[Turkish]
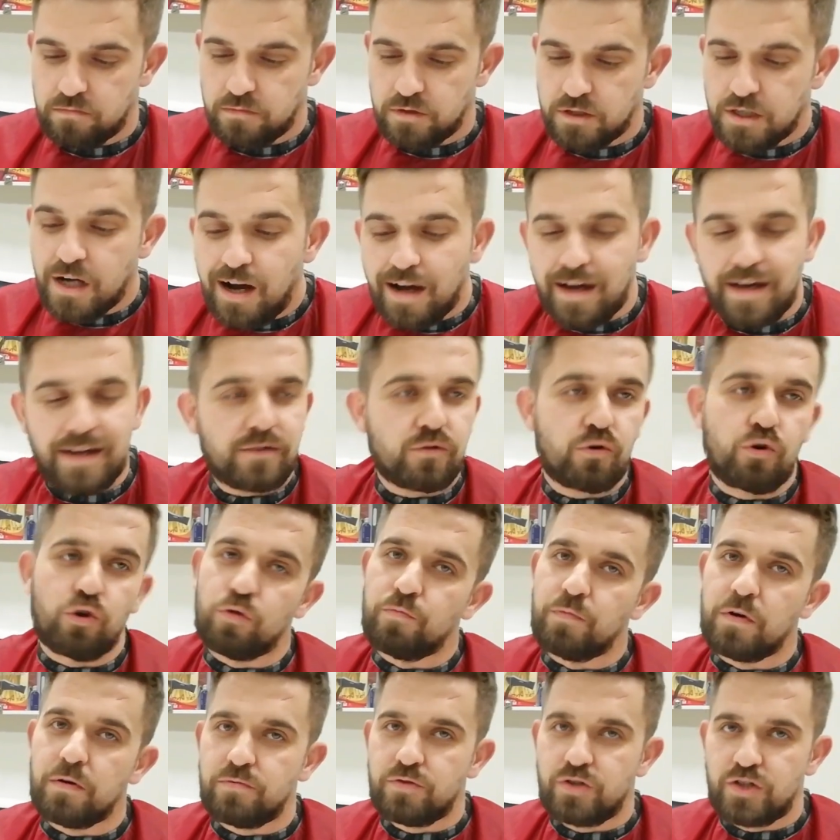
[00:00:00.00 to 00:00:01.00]
gayet
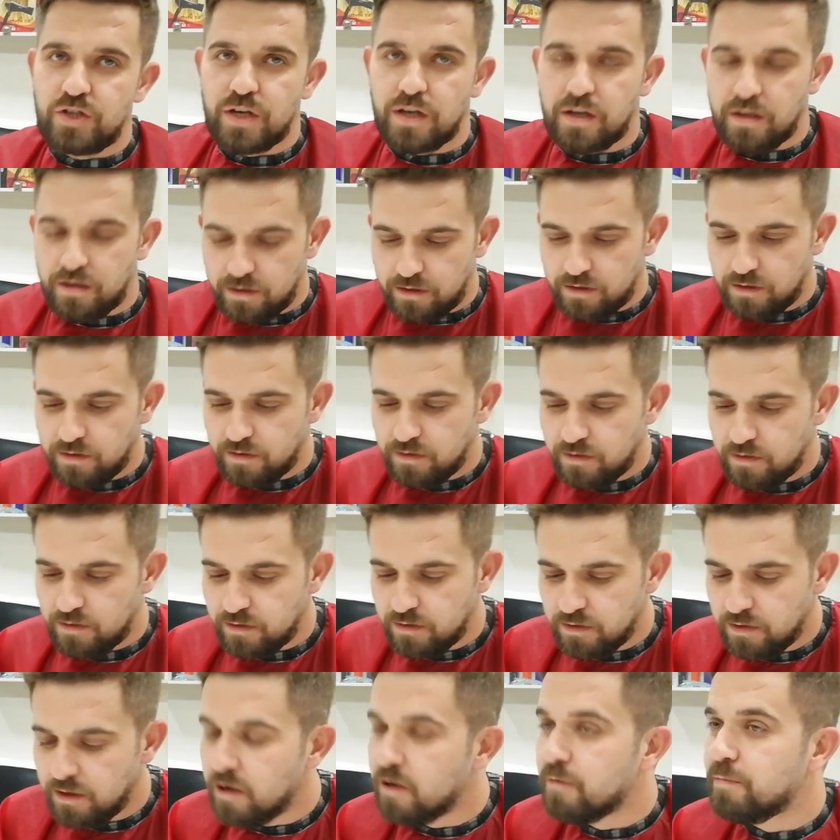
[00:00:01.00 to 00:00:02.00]
olmamış yani.
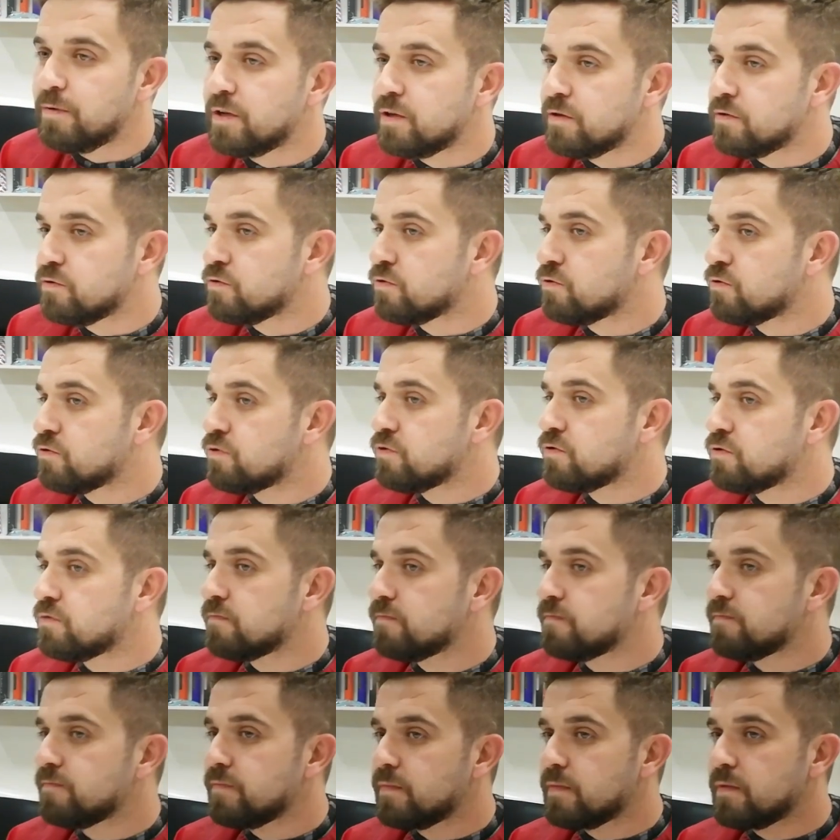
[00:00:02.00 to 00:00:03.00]
Haberiniz olsun.
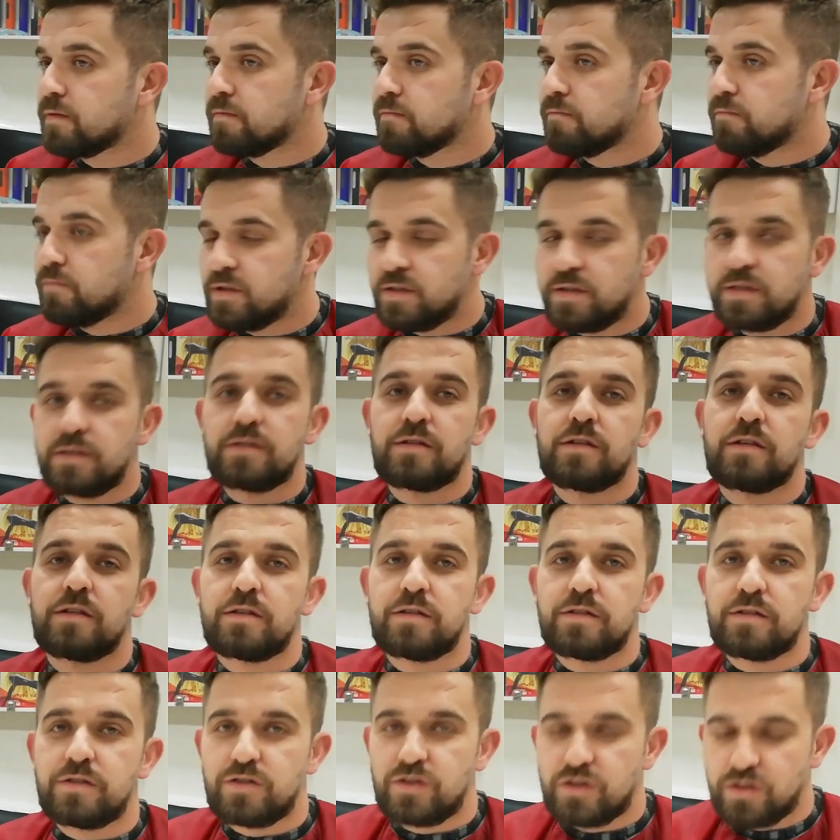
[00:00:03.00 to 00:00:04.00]
Biz
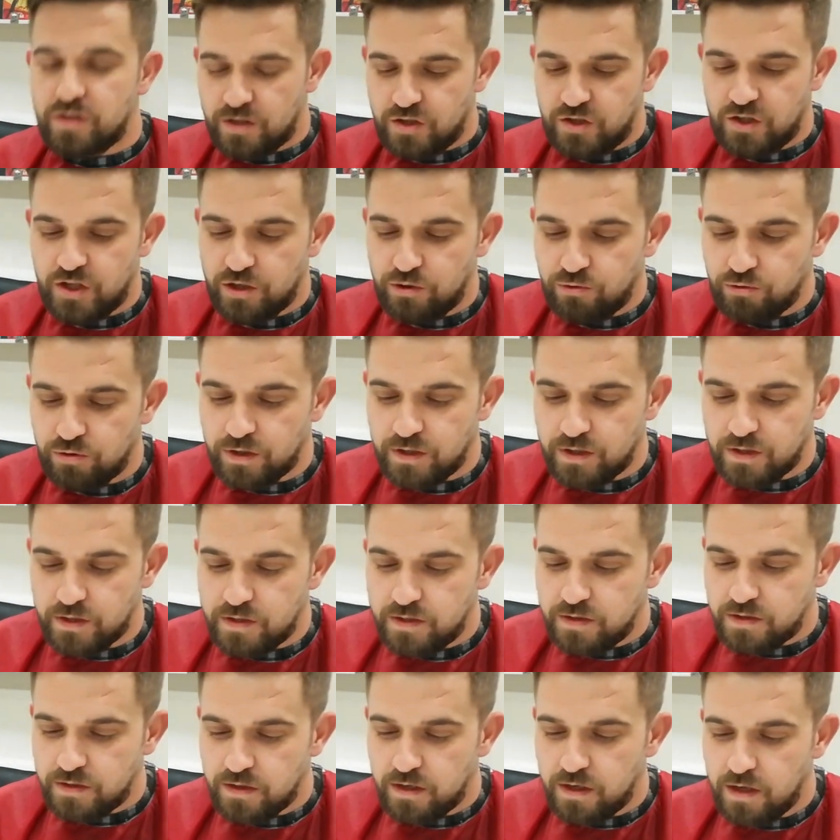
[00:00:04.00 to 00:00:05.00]
izlediğiniz için teşekkür
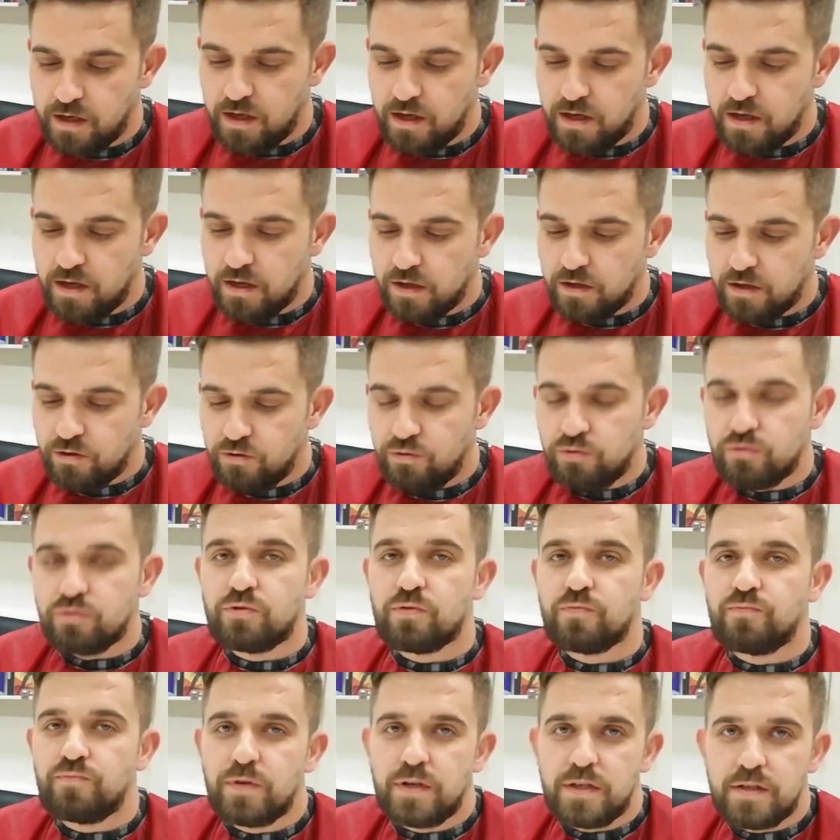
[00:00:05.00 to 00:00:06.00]
ederiz.
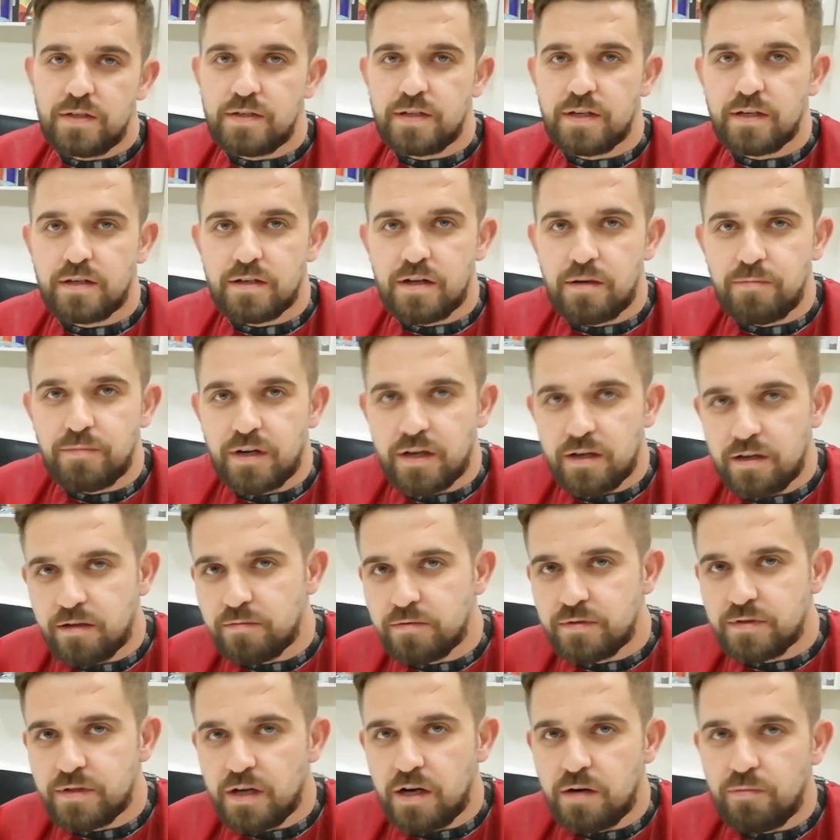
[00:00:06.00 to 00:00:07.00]
YouTube ve Instagram
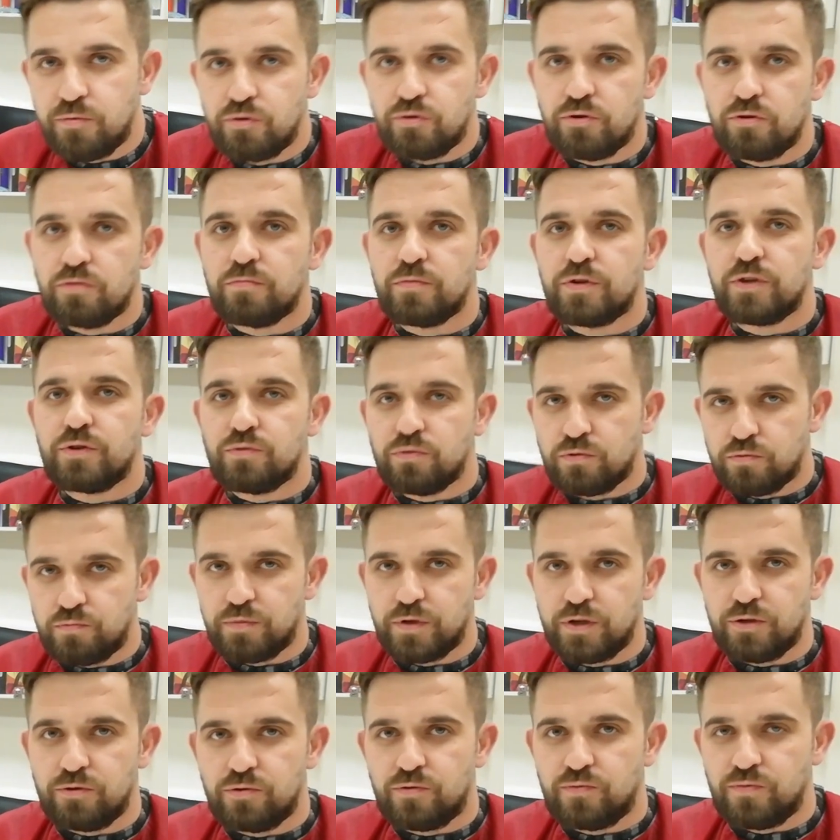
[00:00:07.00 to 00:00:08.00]
kanalımıza abone olmayı
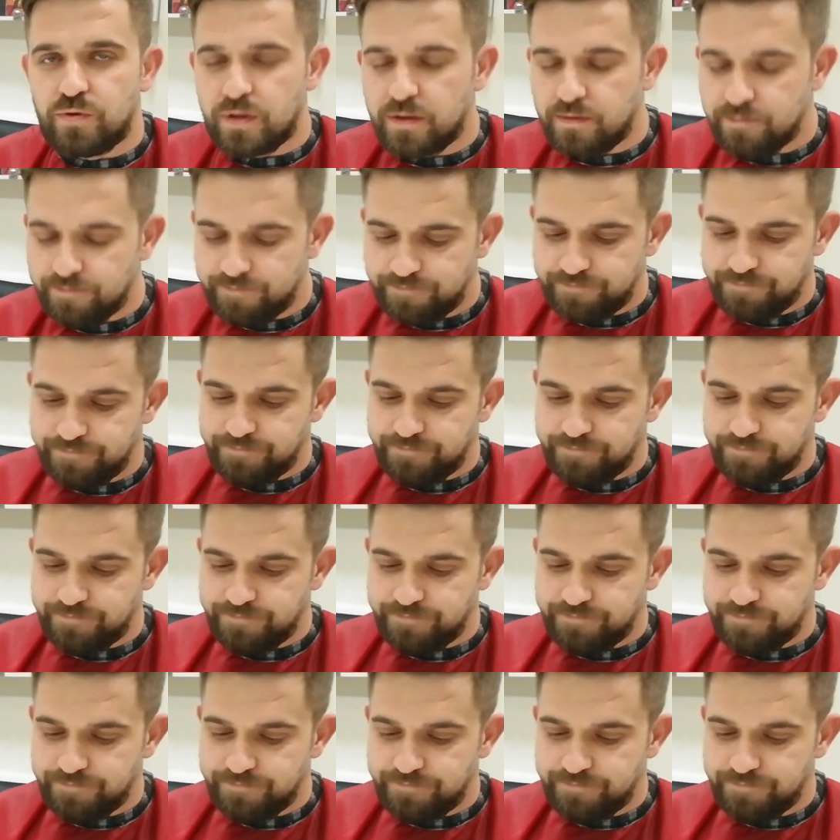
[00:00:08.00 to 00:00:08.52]
unutmayın lütfen.